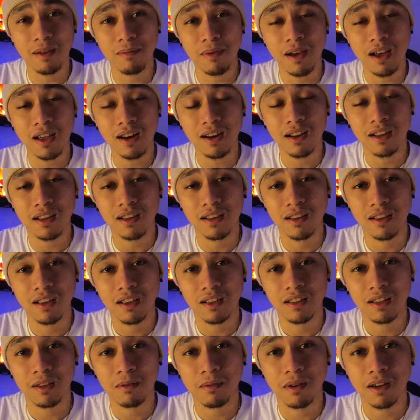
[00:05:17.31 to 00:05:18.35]
pare.
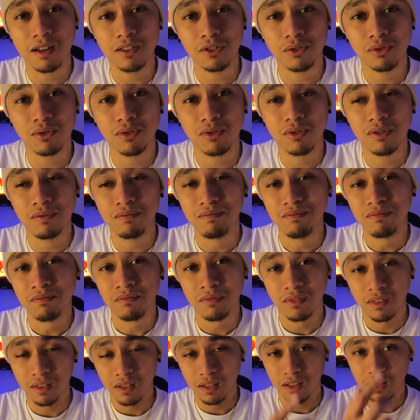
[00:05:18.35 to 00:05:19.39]
Diba? So,
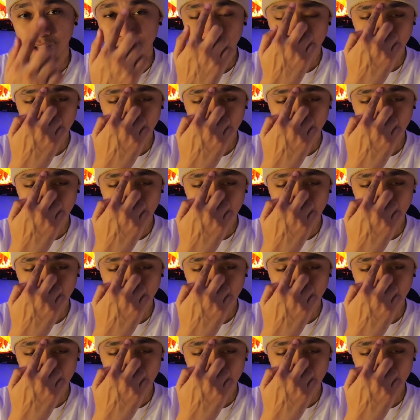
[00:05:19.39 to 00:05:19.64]
ito